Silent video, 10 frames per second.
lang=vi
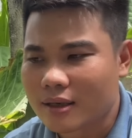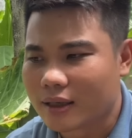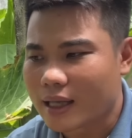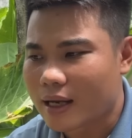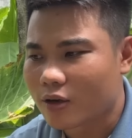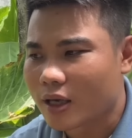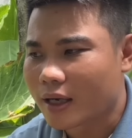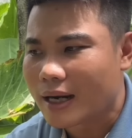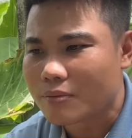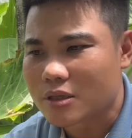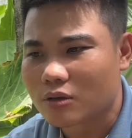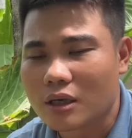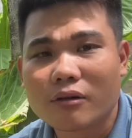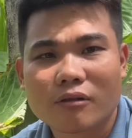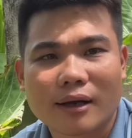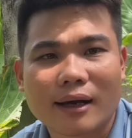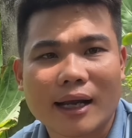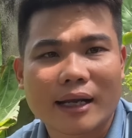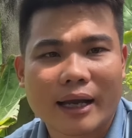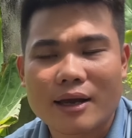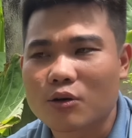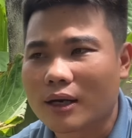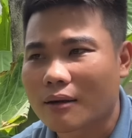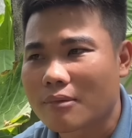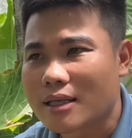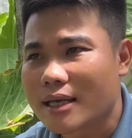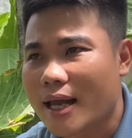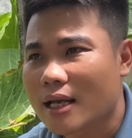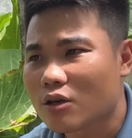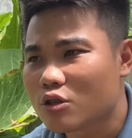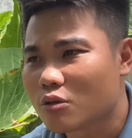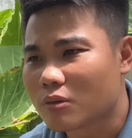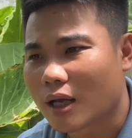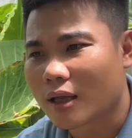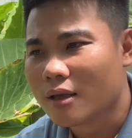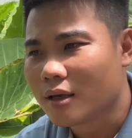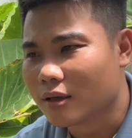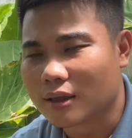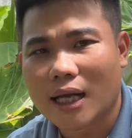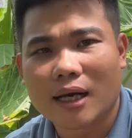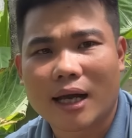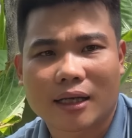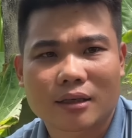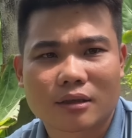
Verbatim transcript: người ta có thể đâm sau lưng và lặt kèo lặt bánh tráng nói chung là người ta lặt